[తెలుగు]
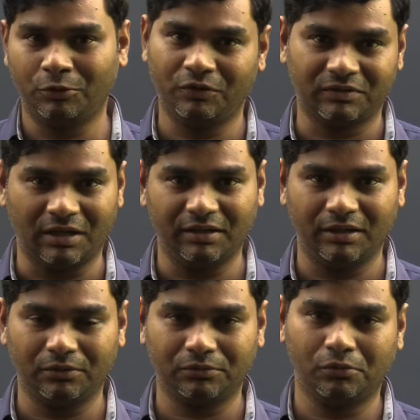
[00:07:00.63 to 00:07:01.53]
మూడు
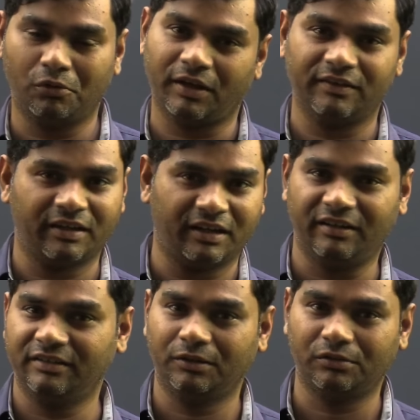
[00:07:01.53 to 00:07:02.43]
స్థానాలకు ఒకేసారి
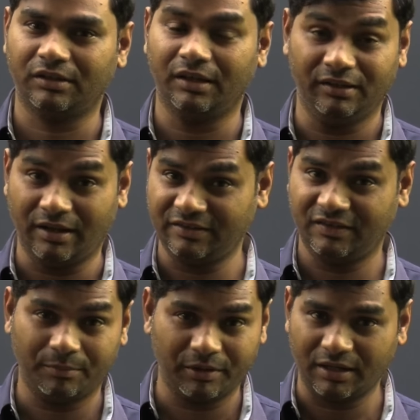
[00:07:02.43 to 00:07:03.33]
ఎన్నిక జరుగుతుంది కానీ
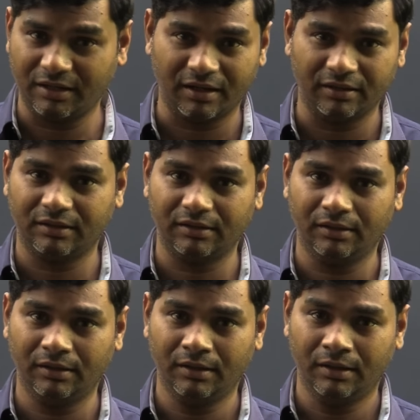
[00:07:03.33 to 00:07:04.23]
రాజ్యసభ కళ కాదు కదా
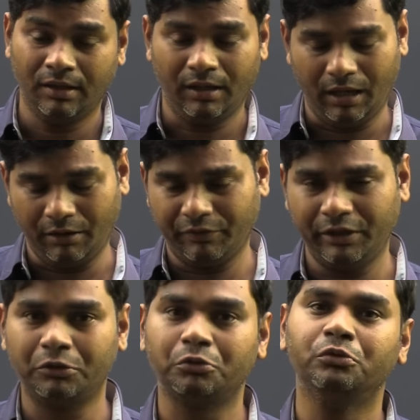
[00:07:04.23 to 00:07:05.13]

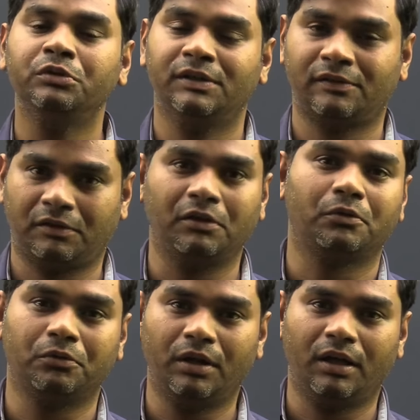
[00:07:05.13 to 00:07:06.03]
ఎవ్రీ టూ ఇయర్స్కి
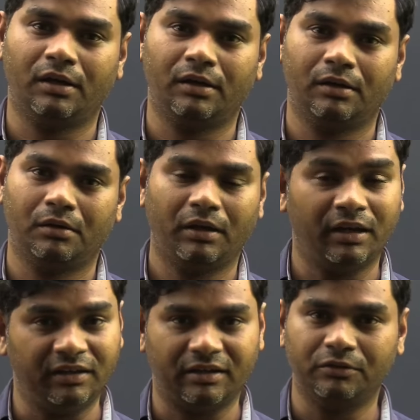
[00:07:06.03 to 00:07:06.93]
కూడా
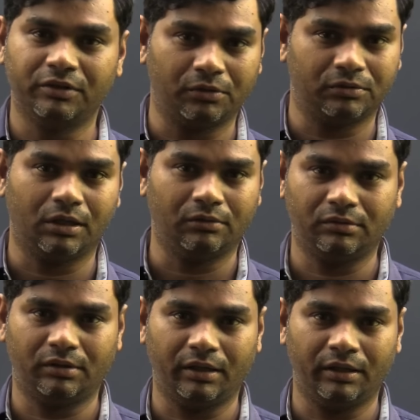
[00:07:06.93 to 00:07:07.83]
ఎన్నికలు జరుగుతూ
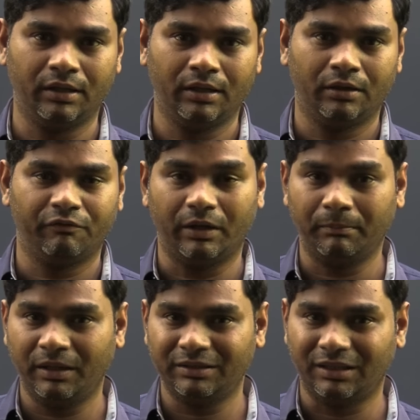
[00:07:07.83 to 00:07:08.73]
ఉంటాయి వన్
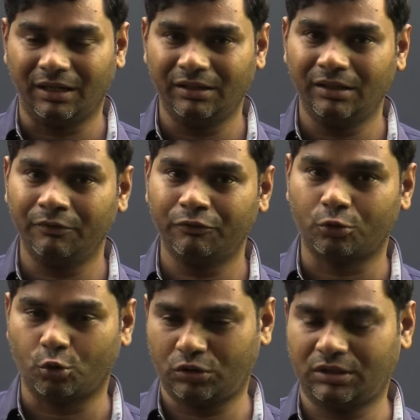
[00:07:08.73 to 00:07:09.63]
బై థర్డ్ ఆఫ్
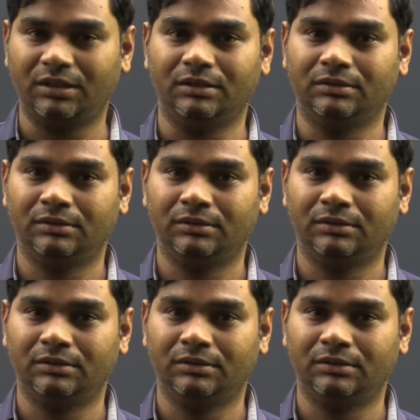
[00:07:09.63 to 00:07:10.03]
టోటల్